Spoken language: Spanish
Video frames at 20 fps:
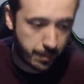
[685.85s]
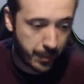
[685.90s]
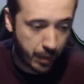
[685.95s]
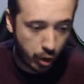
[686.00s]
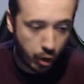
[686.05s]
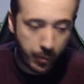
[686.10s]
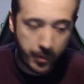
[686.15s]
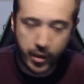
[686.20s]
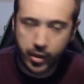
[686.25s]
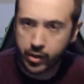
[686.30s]
Pero
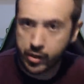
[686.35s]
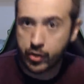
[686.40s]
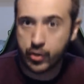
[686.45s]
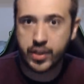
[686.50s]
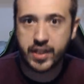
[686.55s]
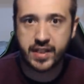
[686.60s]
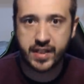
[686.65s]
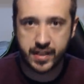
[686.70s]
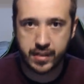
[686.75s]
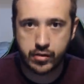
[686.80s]
lo peor no
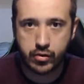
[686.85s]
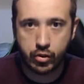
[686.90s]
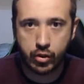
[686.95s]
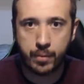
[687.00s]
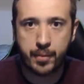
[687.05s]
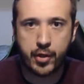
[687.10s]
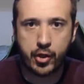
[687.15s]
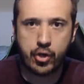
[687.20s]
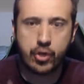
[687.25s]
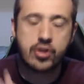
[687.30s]
es esto, lo
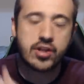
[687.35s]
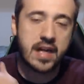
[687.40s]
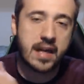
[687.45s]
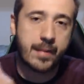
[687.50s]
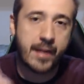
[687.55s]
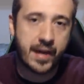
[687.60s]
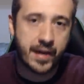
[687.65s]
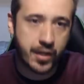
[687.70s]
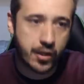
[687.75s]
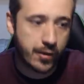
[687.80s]
peor no es la
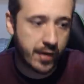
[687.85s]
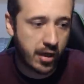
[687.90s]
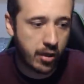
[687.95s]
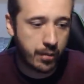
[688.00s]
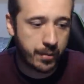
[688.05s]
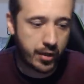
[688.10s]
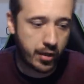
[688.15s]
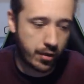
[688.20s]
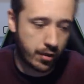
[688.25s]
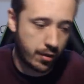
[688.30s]
maniobra, lo
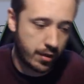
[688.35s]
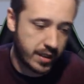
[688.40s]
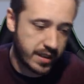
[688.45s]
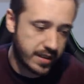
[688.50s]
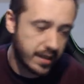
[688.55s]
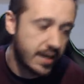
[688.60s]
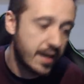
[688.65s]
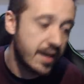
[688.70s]
peor no es